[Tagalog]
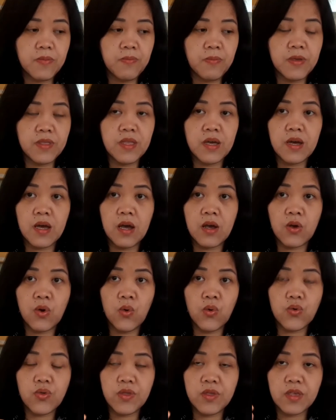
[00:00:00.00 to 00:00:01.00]

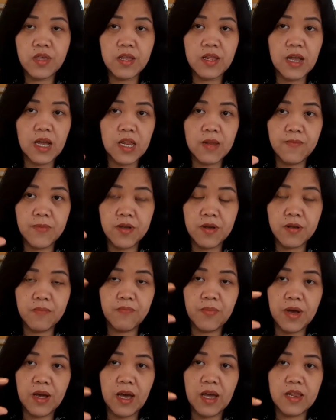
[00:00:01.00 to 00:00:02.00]
pinaka-code sa ilalim ng
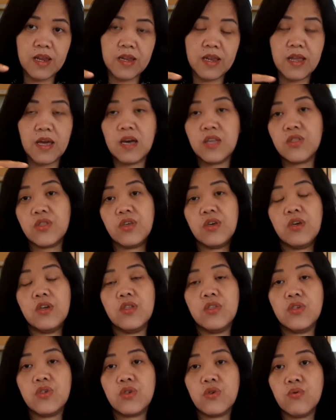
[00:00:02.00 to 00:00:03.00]
pangalan
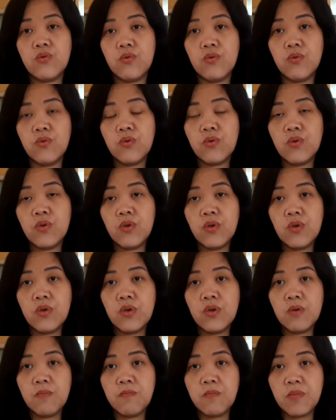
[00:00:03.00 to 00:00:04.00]
natin. So,
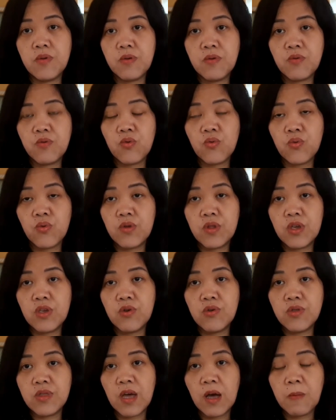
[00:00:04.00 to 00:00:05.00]
kukunin
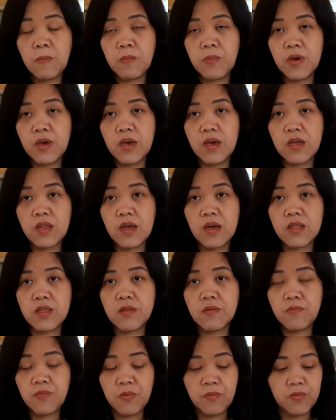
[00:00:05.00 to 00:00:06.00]
yung number at
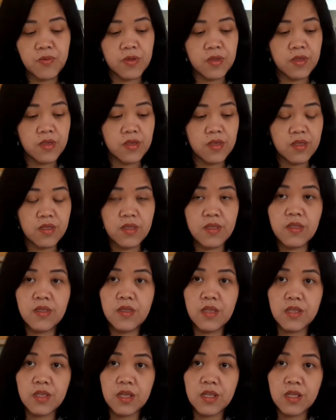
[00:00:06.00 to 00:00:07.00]

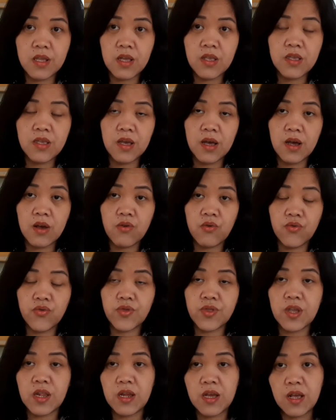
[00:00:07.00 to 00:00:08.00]
titignan niya kung
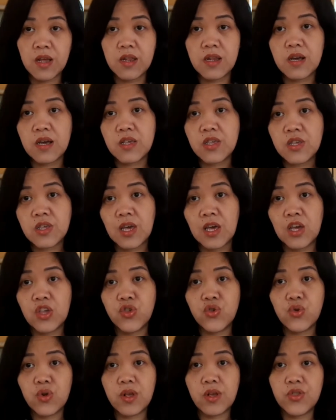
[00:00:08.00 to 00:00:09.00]
talaga
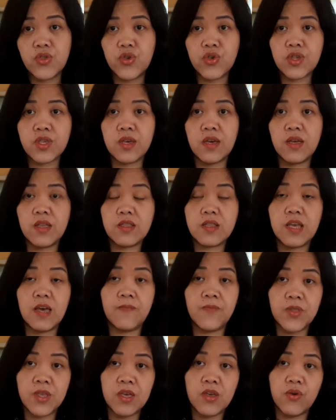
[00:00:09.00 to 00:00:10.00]
naka-schedule ka doon sa
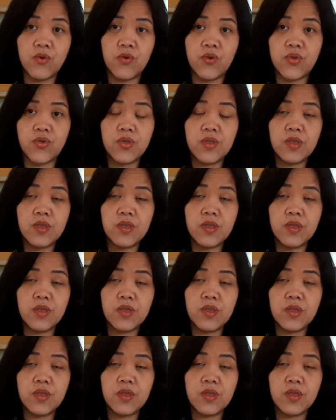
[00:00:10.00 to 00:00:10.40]
time na yon.